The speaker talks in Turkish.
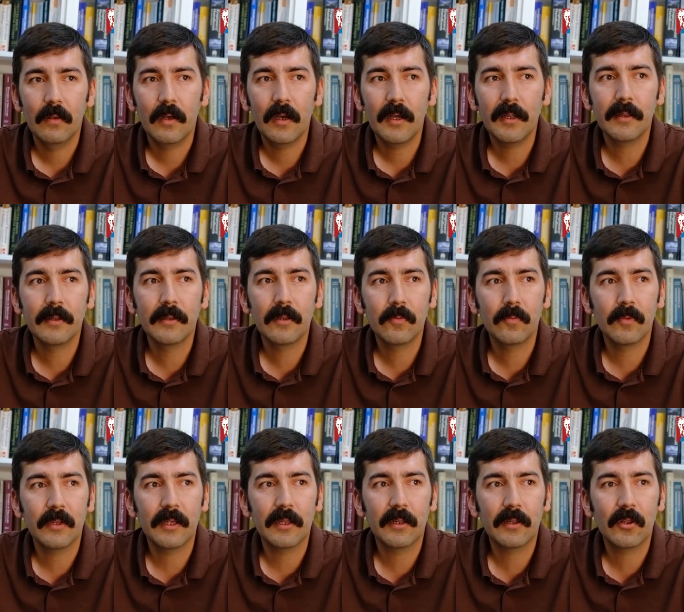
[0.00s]
Aslında
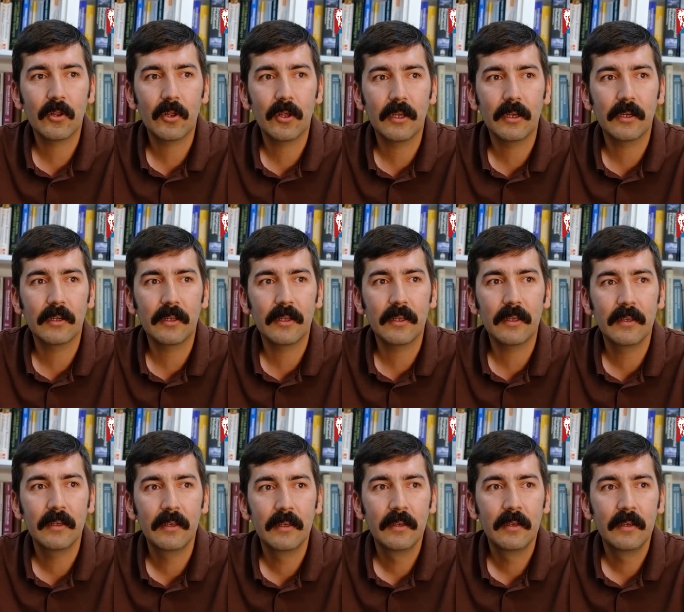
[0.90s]
şimdi Eskişehir'de
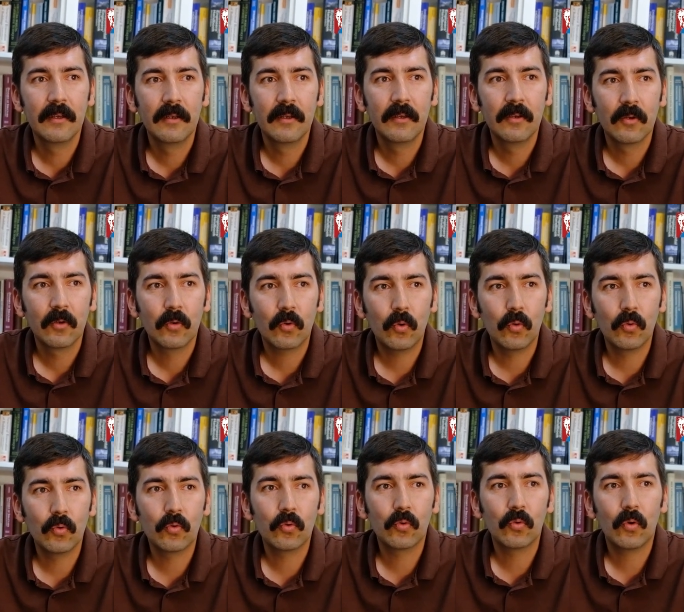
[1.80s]

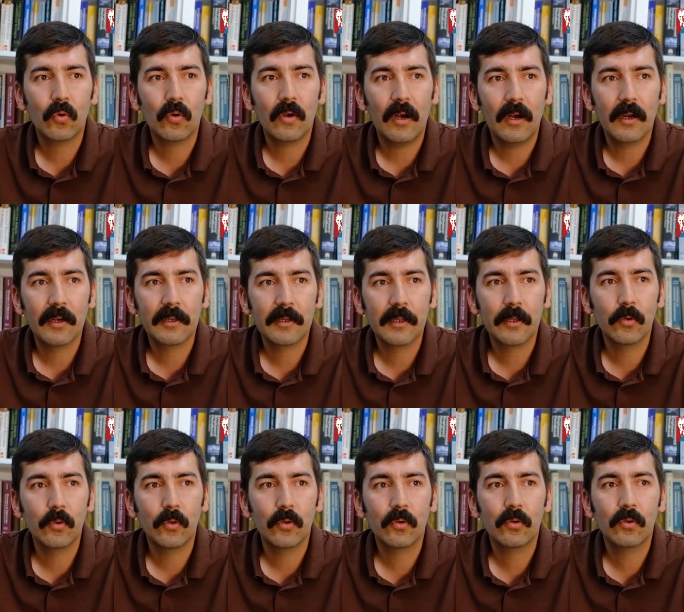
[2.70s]
konut yok, arsa
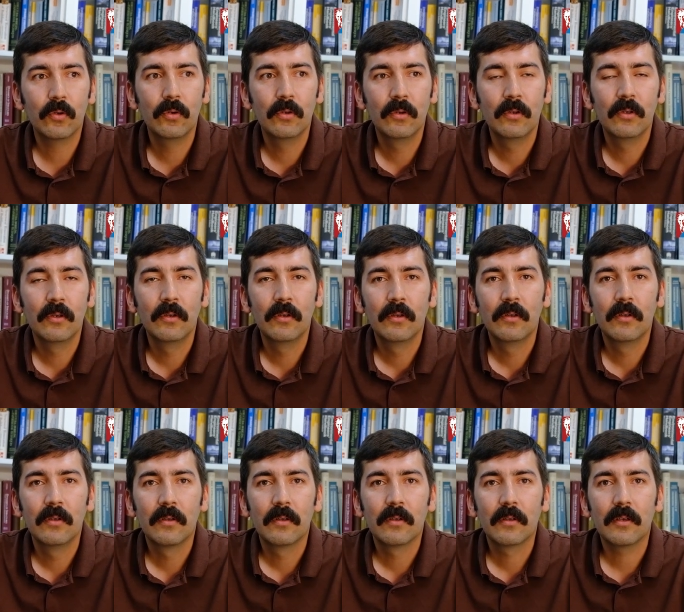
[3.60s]
yok
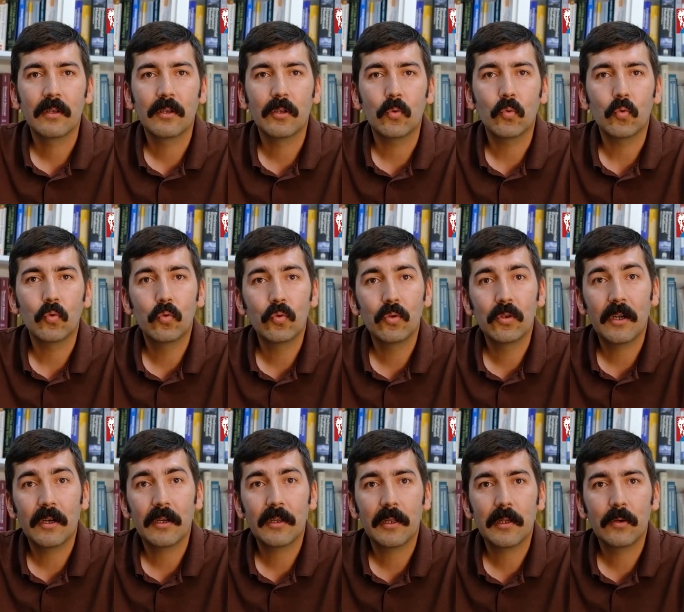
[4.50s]
ya da ucuz
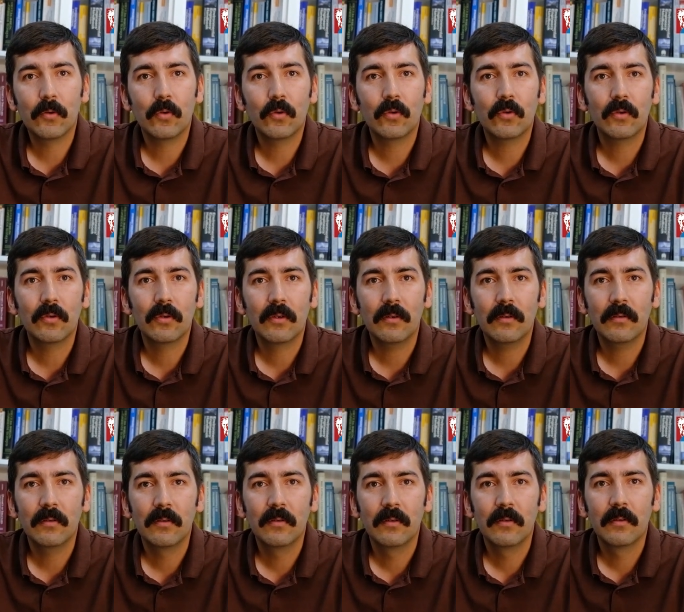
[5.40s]
arsa yok.
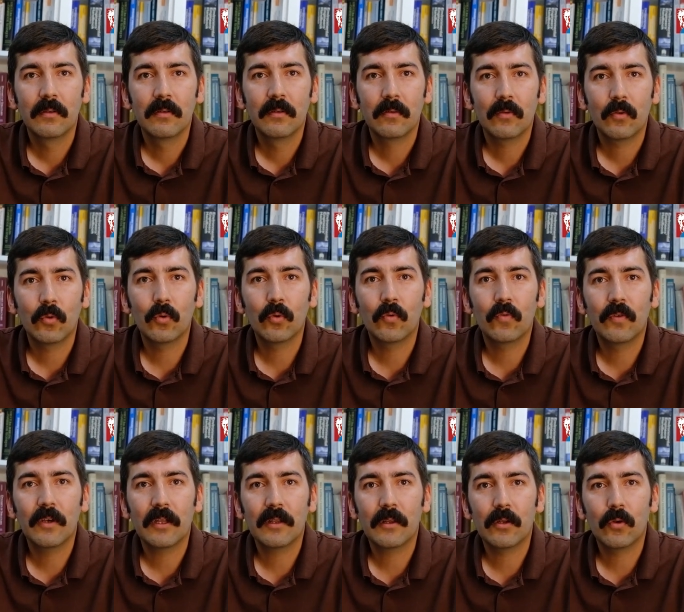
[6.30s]
Konut
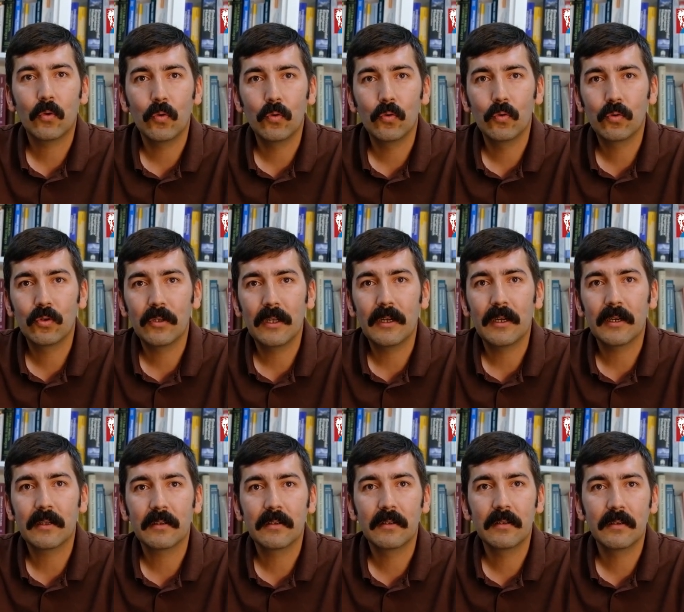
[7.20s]
fiyatları o yüzden
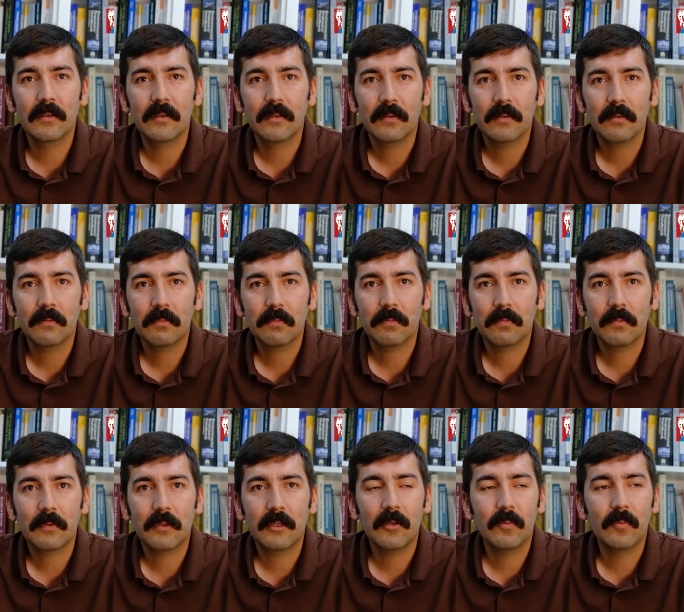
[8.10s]
arttı
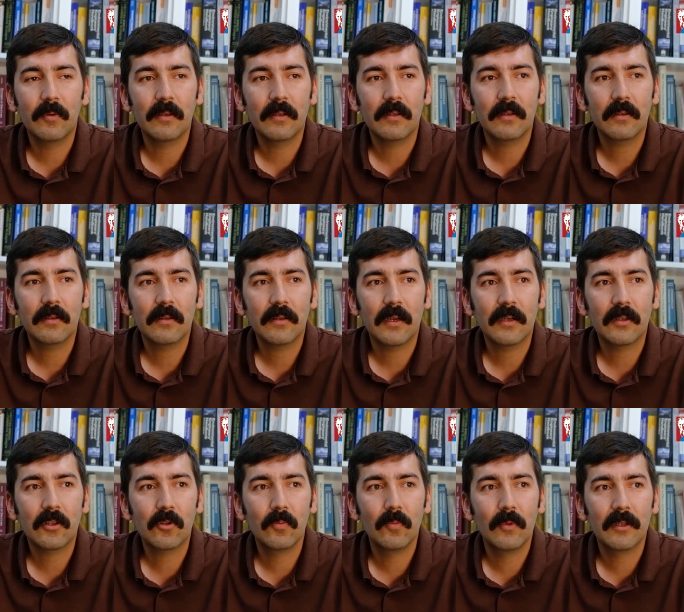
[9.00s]
gibi
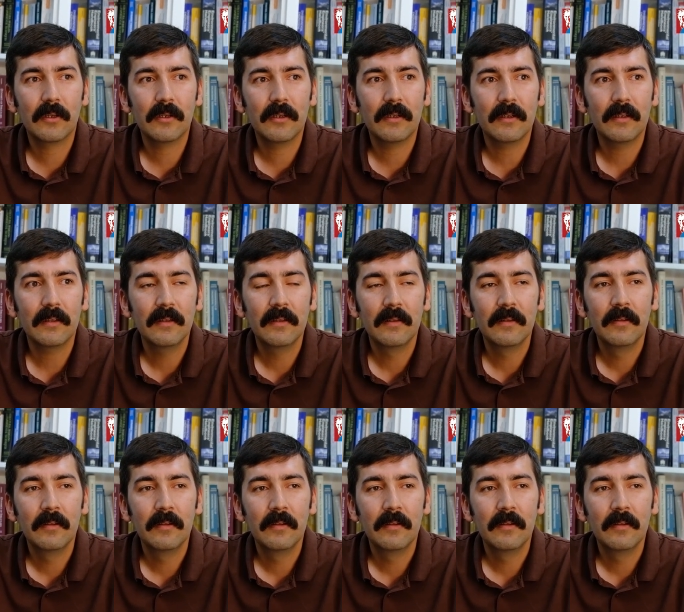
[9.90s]
tartışmalara